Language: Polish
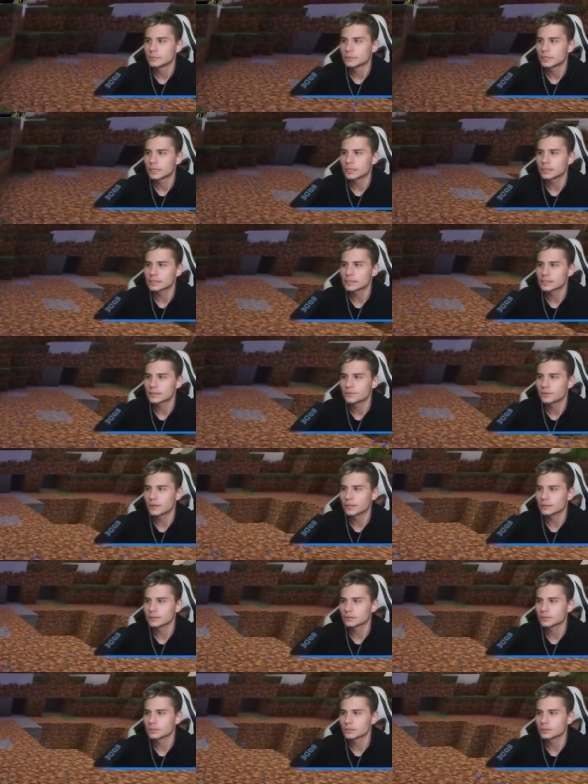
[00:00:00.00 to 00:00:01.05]
Raz, dwa,
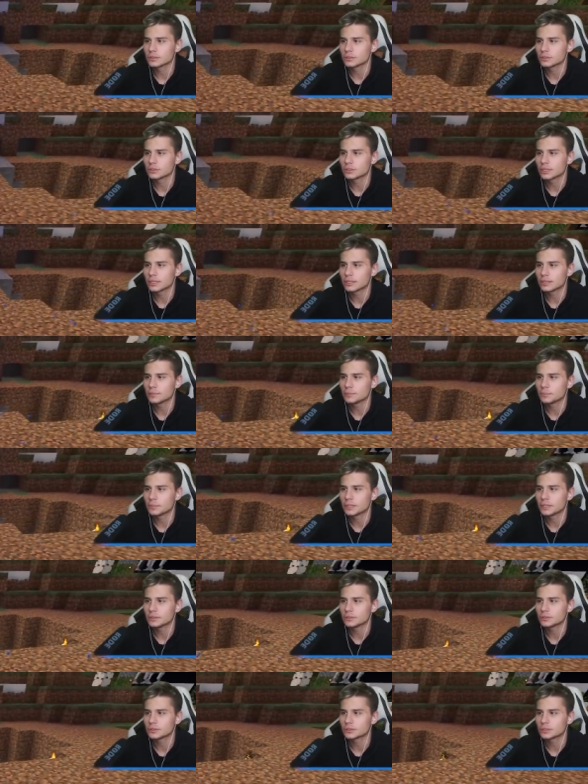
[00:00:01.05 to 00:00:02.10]
trzy, cztery,
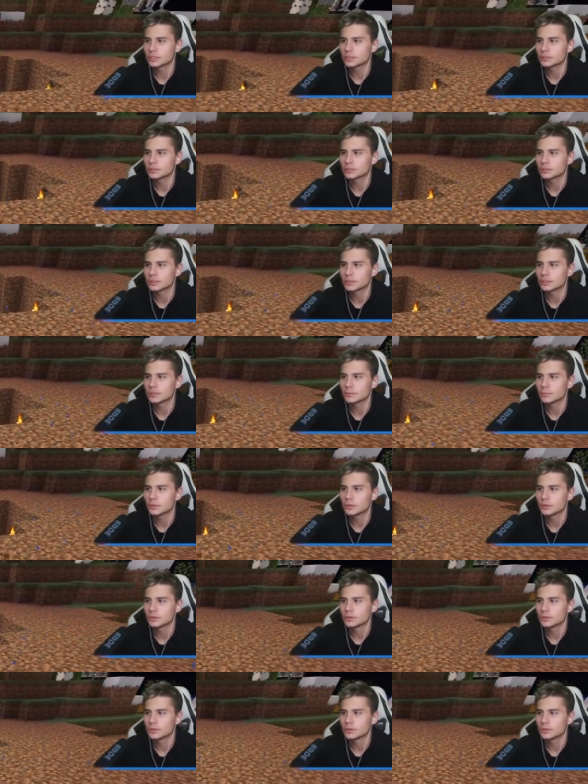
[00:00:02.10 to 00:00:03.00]
pięć, sześć, siedem.